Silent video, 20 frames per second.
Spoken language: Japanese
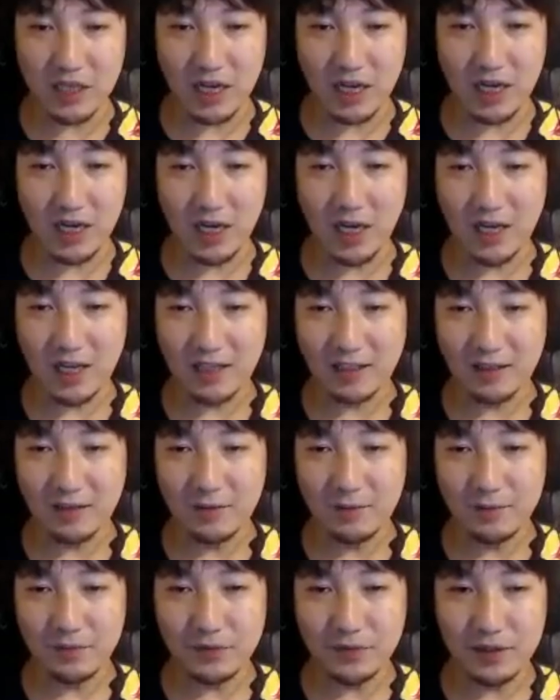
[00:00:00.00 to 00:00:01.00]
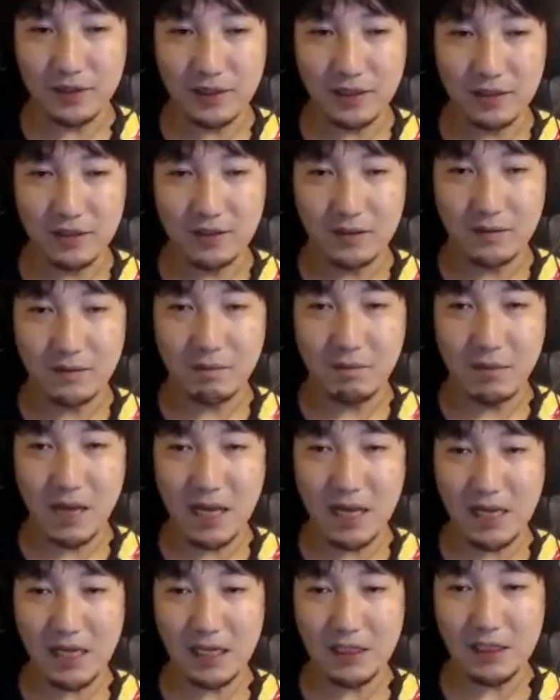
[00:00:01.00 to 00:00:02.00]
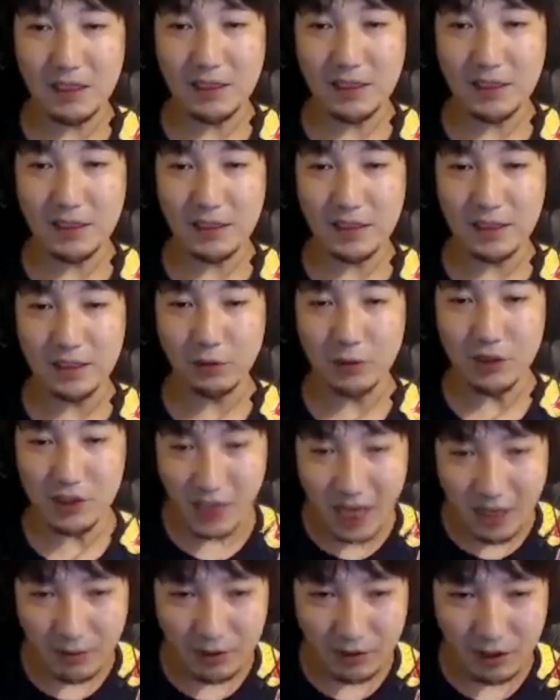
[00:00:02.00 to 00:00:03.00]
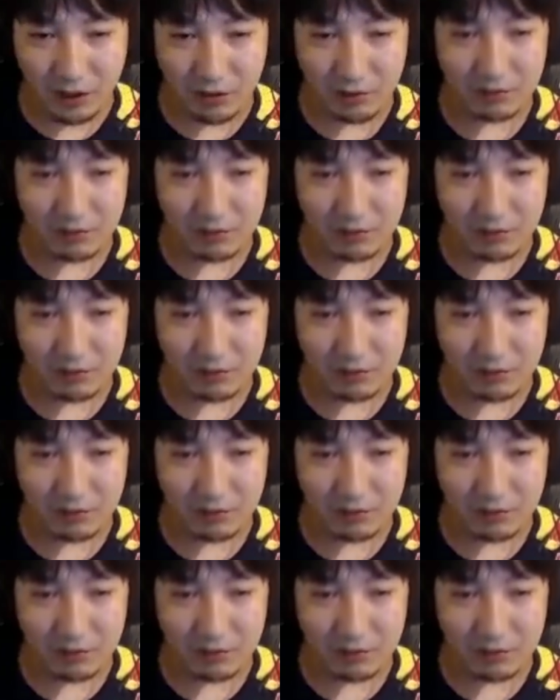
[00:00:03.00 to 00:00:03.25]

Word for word: い。前に入れた後にしゃがんでくる。